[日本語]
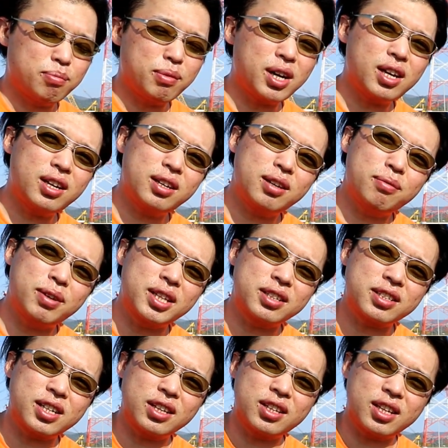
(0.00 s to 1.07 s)
前ま
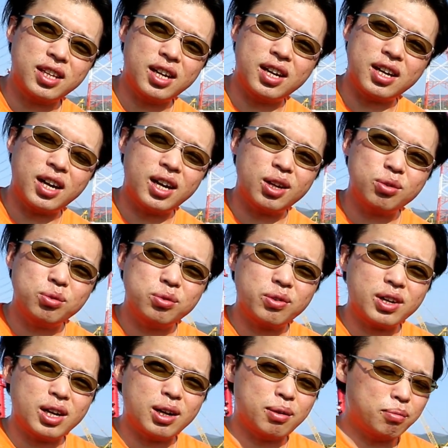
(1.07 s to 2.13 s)
で使ってたガラコ
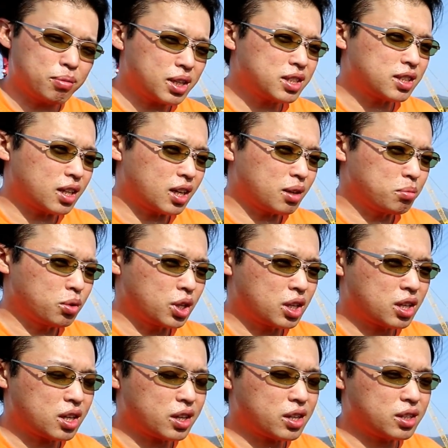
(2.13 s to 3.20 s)
とか、マジでもう
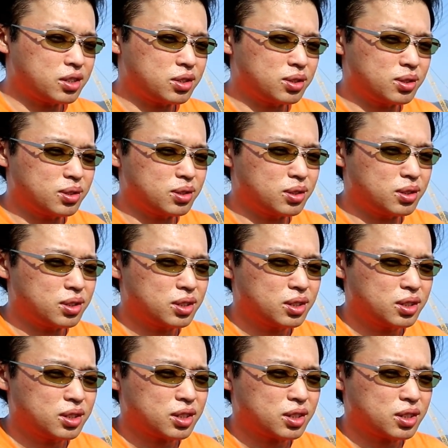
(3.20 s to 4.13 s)
いっかげつ、